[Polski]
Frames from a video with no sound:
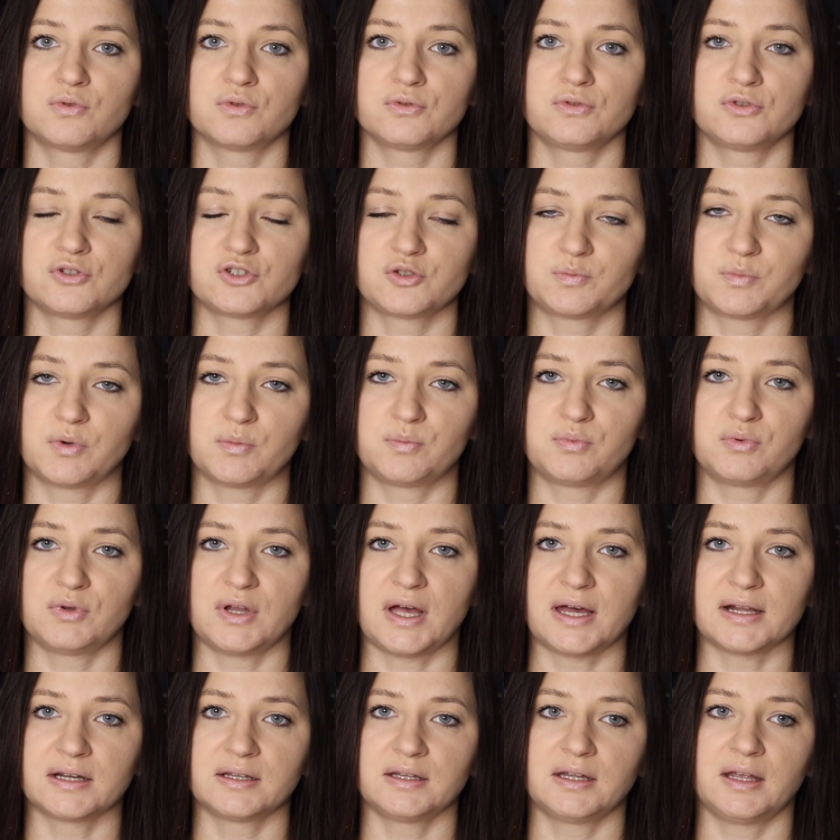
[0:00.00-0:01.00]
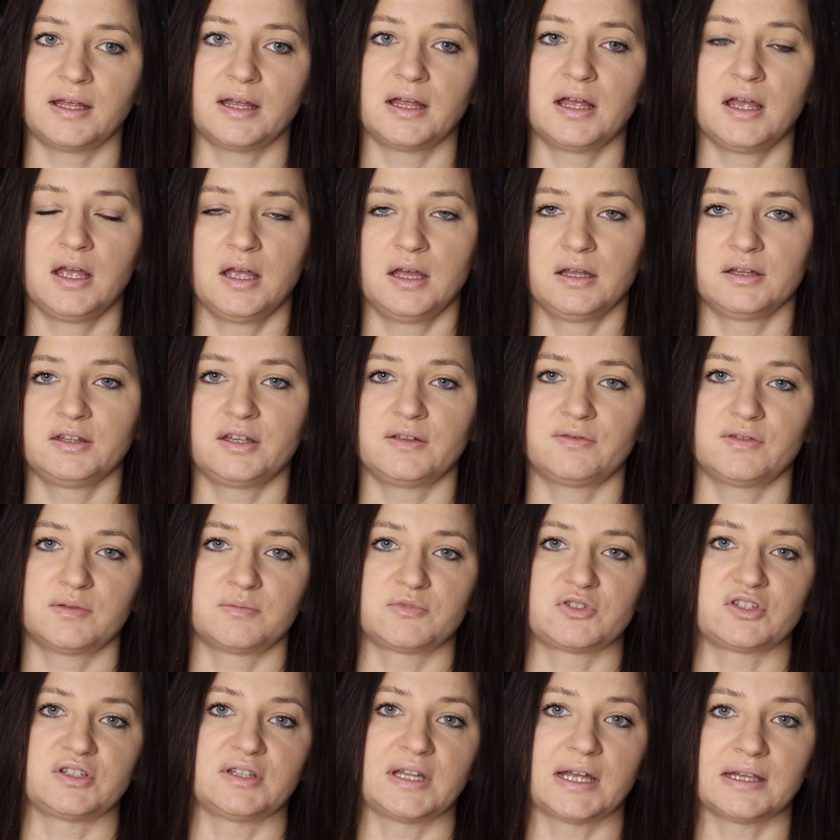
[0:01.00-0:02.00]
było dość popularne. Nie
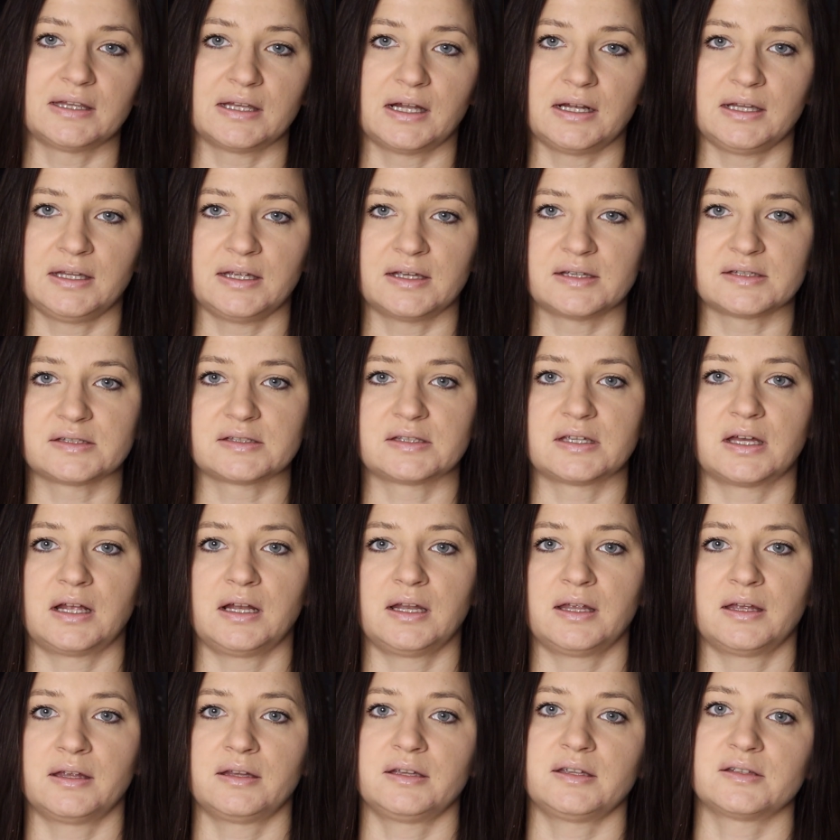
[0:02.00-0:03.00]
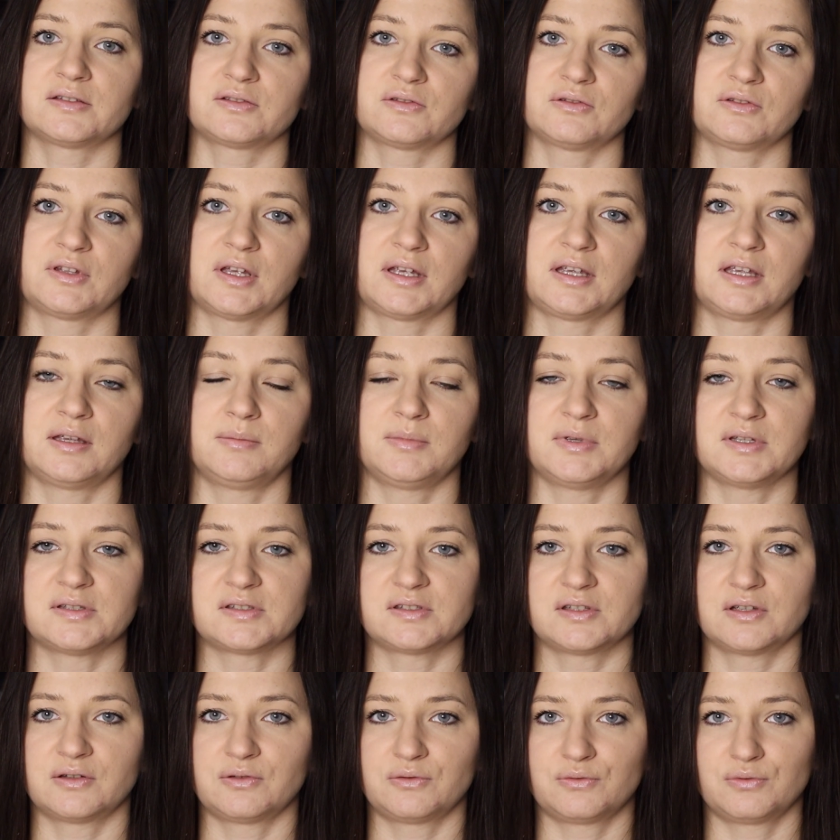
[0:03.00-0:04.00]
wiem, czy nadal jest, ale jest to takie
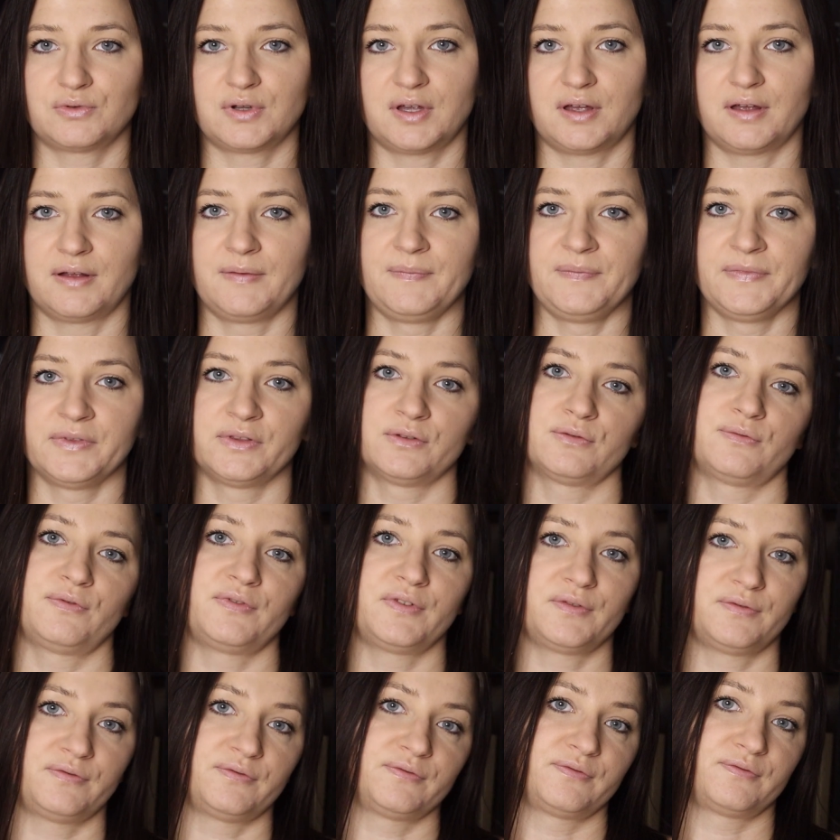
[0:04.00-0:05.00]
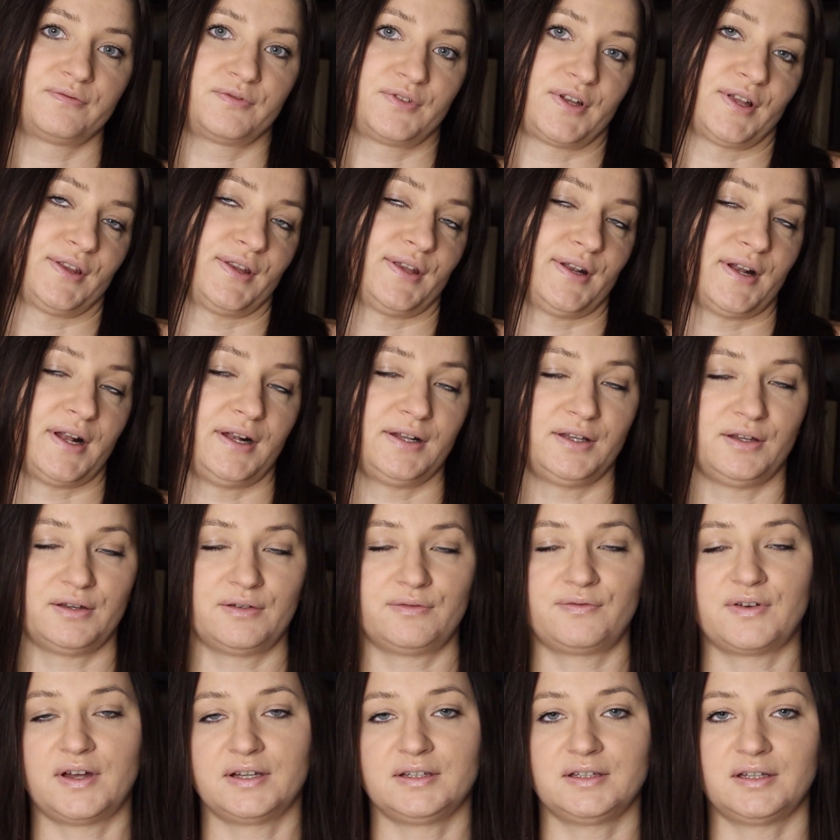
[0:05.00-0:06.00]
miejsce, które
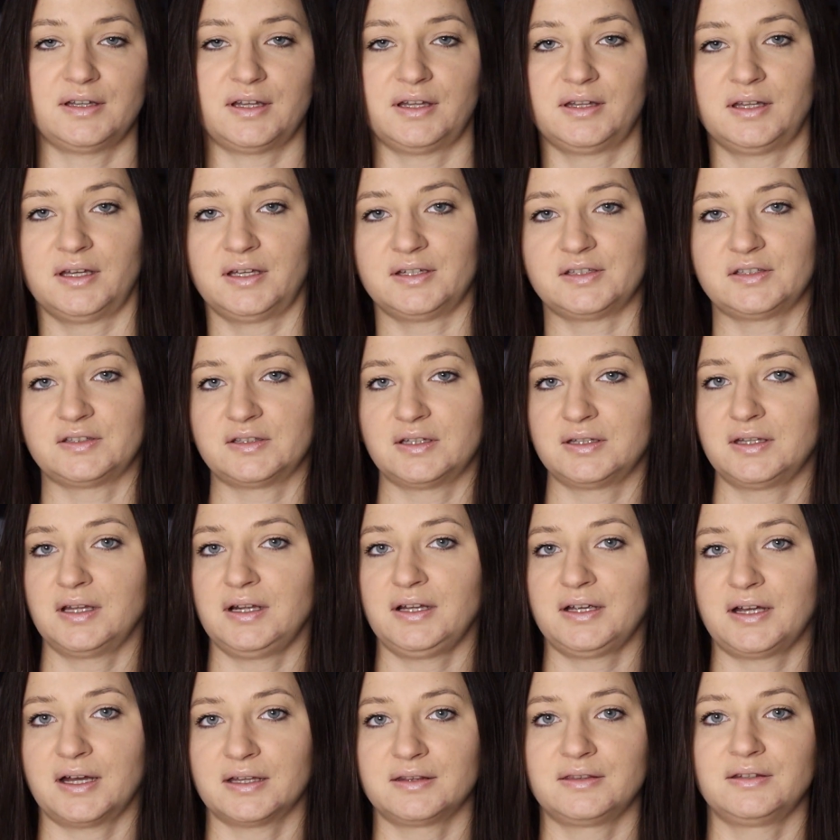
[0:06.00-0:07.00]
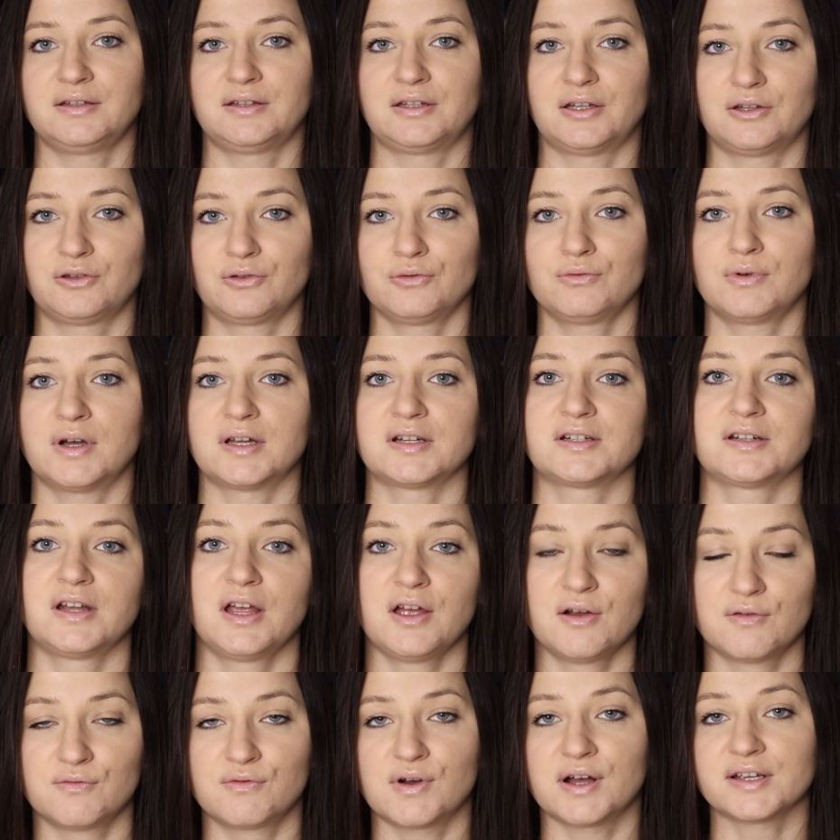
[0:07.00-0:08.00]
generalnie fajnie nadaje się na delikatny tatuaż,
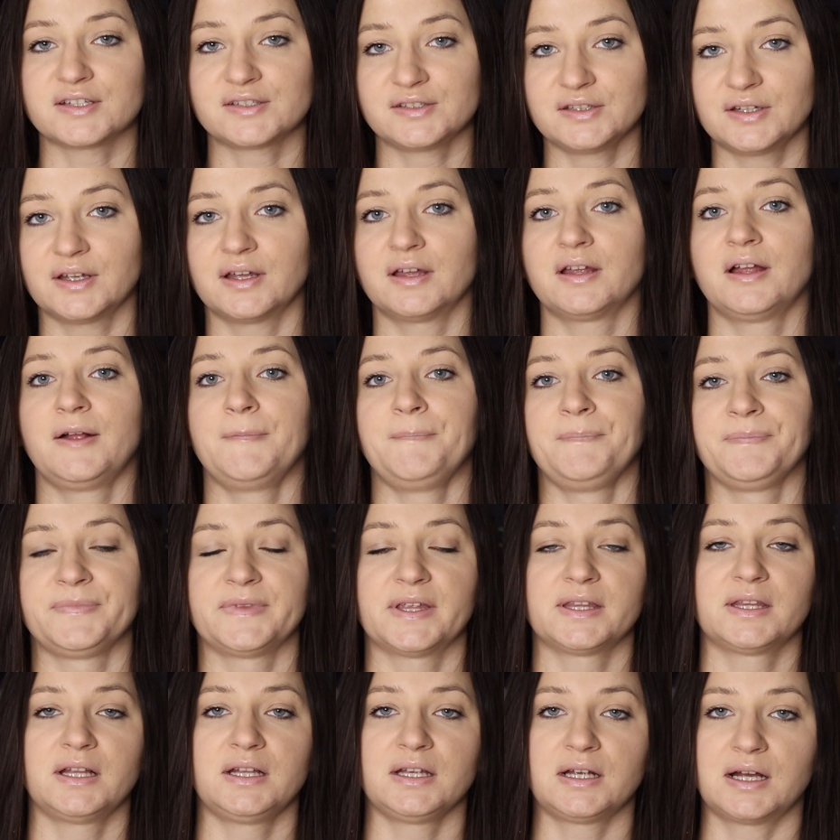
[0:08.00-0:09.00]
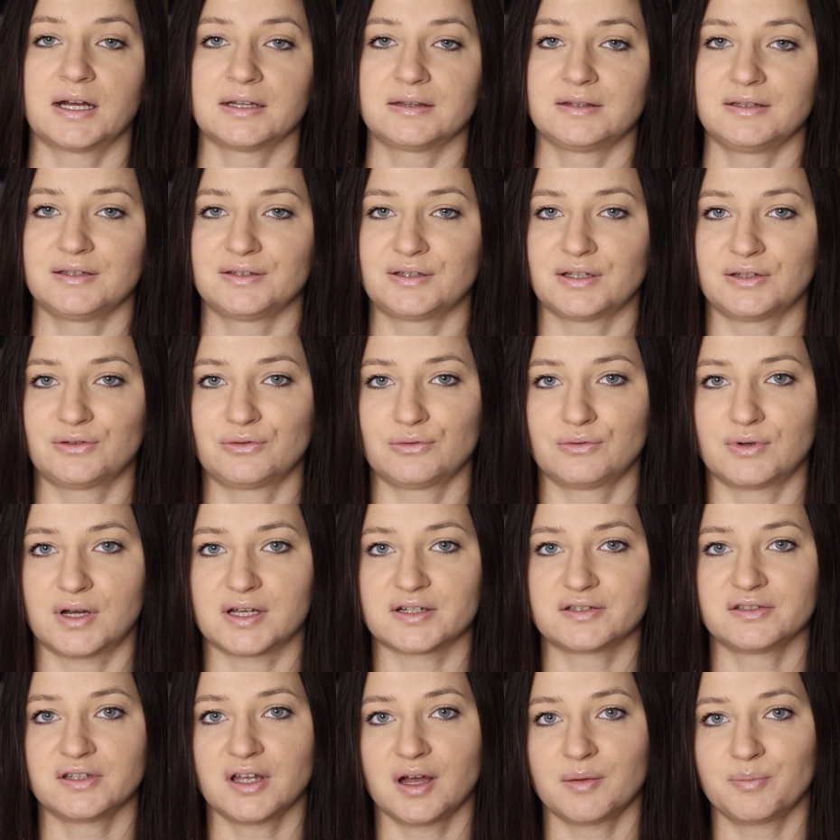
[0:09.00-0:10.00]
właśnie na delikatny
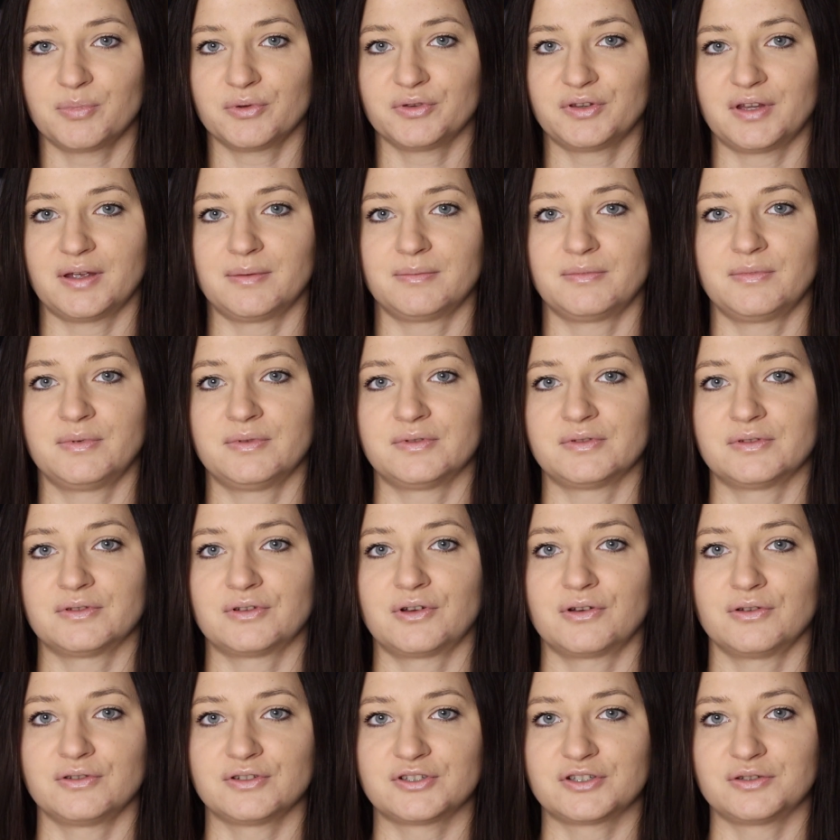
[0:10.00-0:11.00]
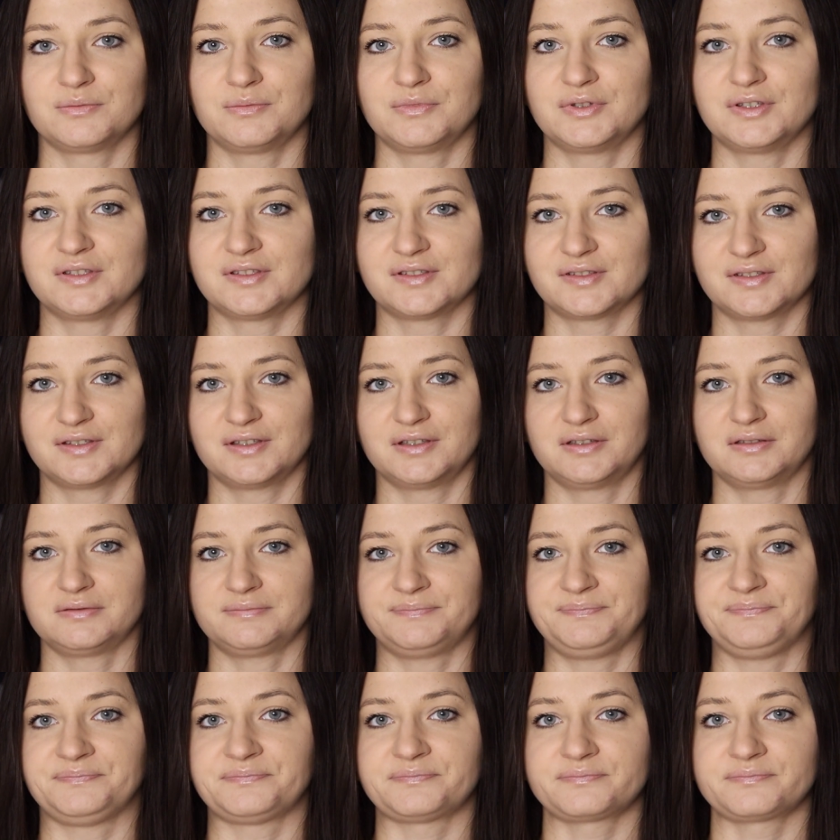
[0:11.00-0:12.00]
tatuaż. No a potem kończymy z